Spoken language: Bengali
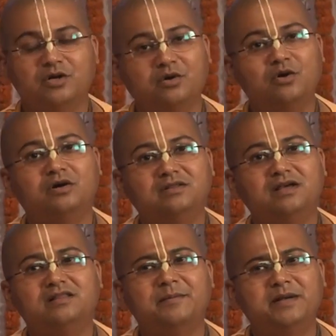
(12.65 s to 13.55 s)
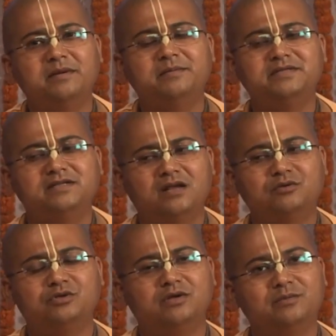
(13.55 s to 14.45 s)
সঙ্গ অর্থাৎ আমরা ভাবি যে
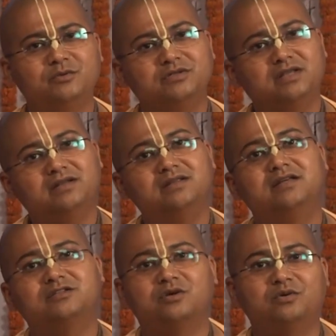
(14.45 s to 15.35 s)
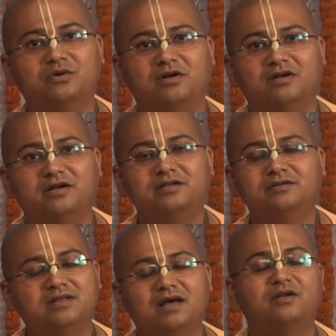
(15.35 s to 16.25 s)
কারুর সঙ্গে বসে থাকলেই তার সঙ্গ করা হয়
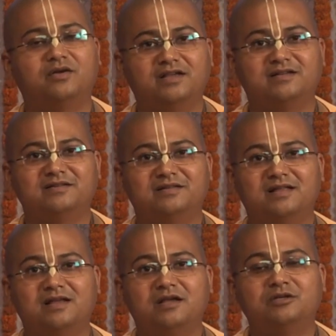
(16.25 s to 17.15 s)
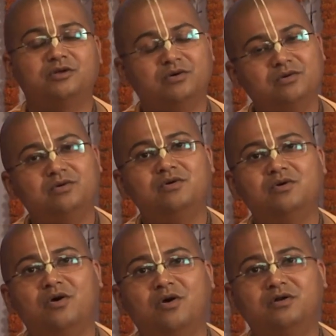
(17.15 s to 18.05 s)
কিন্তু তা নয় সঙ্গ
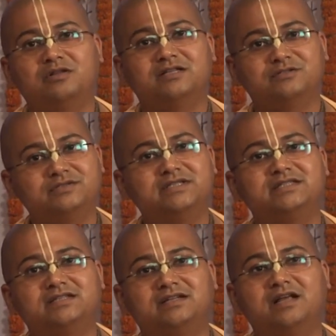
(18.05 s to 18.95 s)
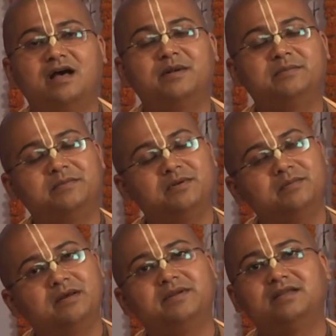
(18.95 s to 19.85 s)
অর্থাৎ অ্যাসোসিয়েশন আমরা
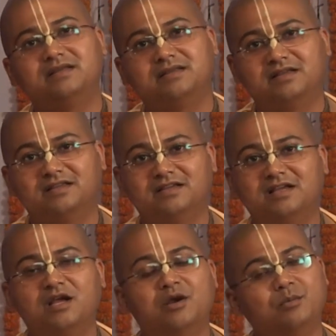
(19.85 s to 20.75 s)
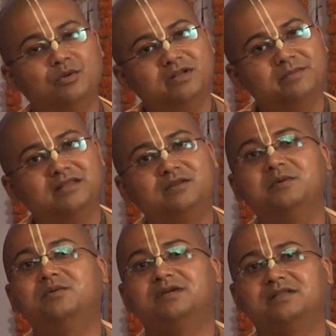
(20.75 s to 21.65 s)
বিভিন্নভাবে নিয়ে থাকি মনের
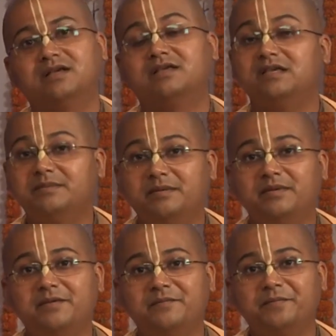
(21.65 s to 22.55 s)
মাধ্যমেও নিয়ে থাকি কিভাবে